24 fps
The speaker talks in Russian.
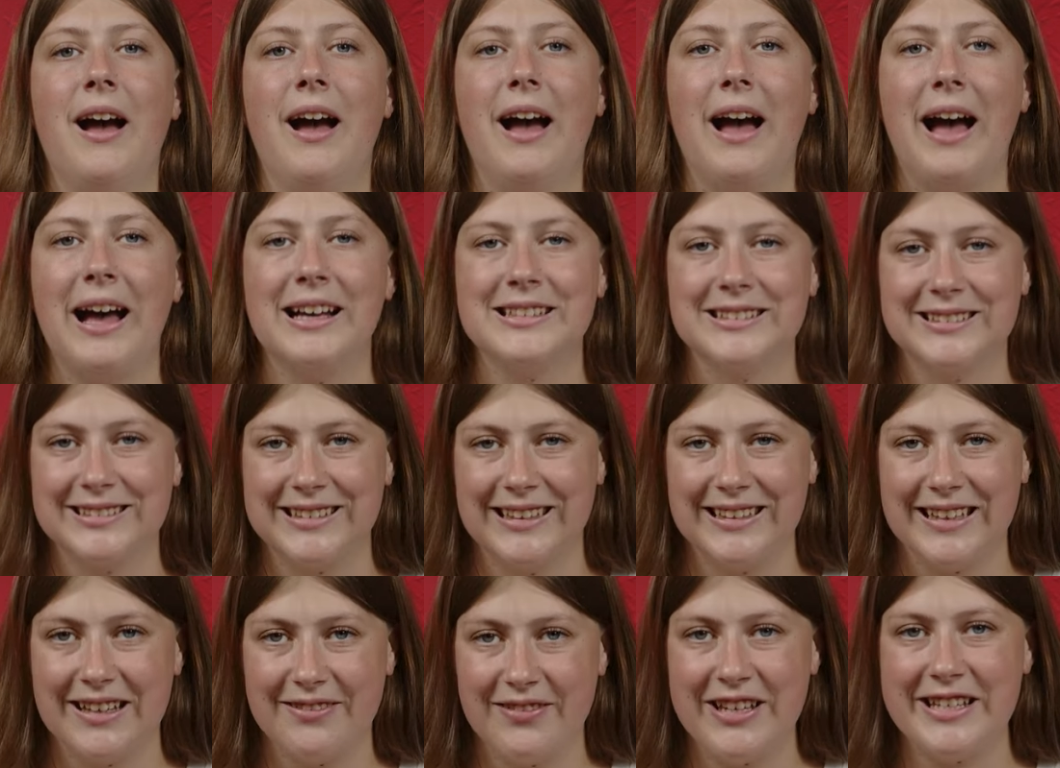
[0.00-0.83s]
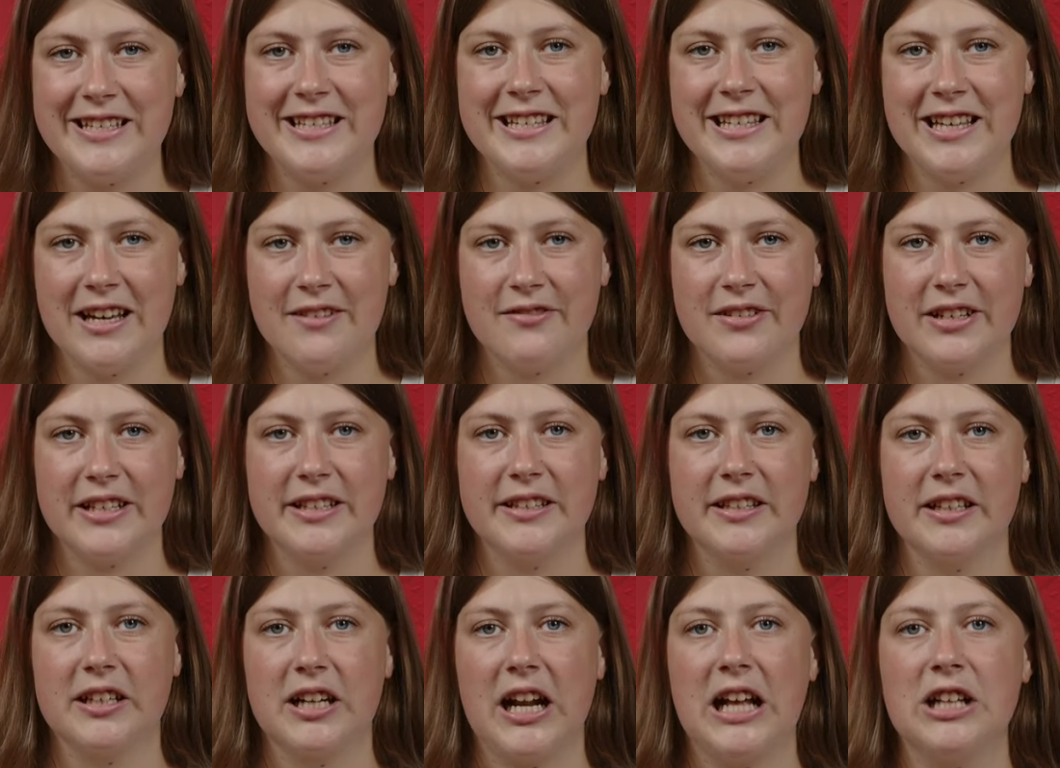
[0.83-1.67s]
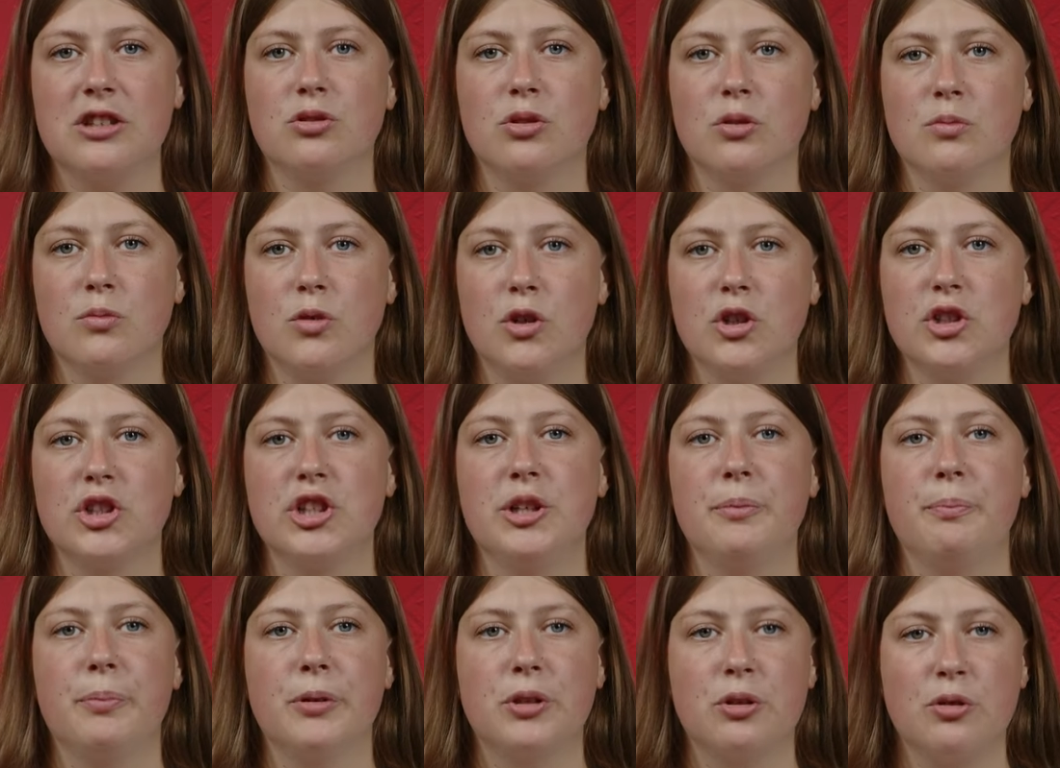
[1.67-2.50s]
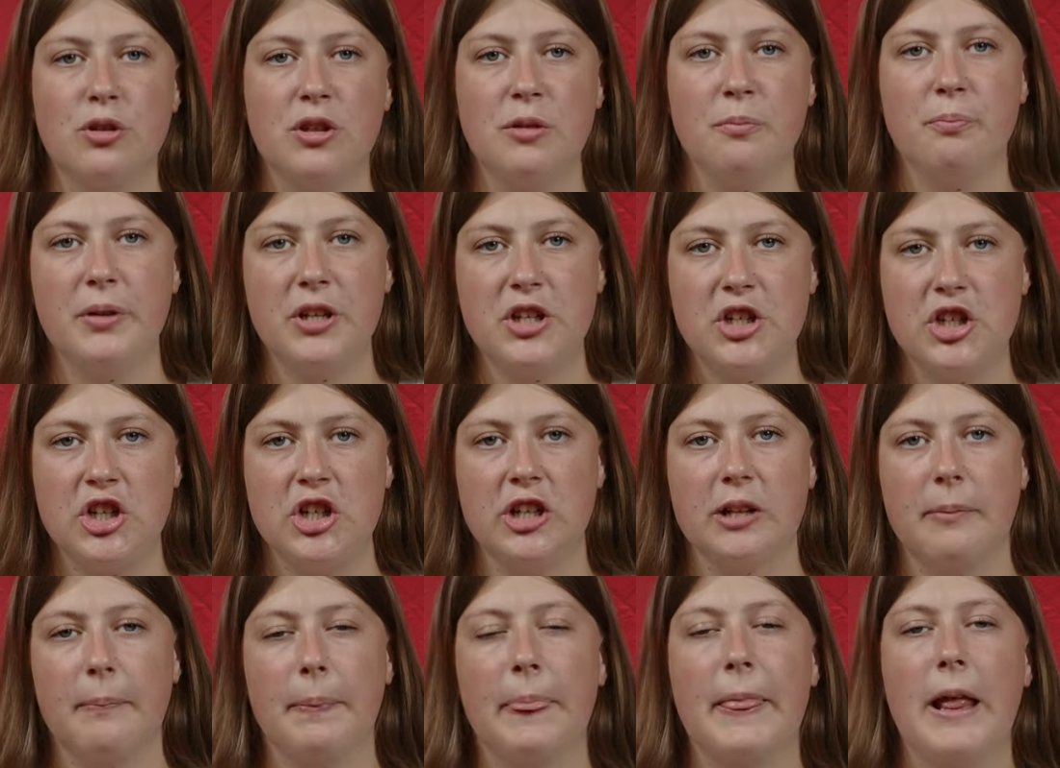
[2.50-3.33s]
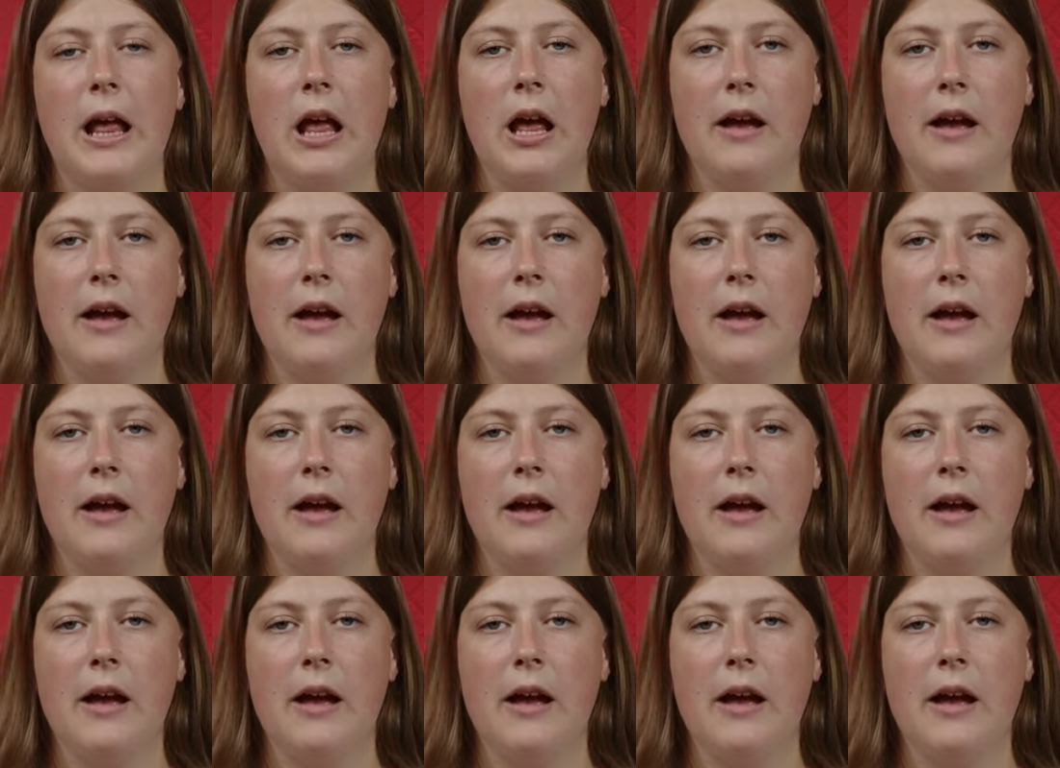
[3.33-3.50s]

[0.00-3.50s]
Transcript: Остановить евроинтеграцию можно и по другим причинам.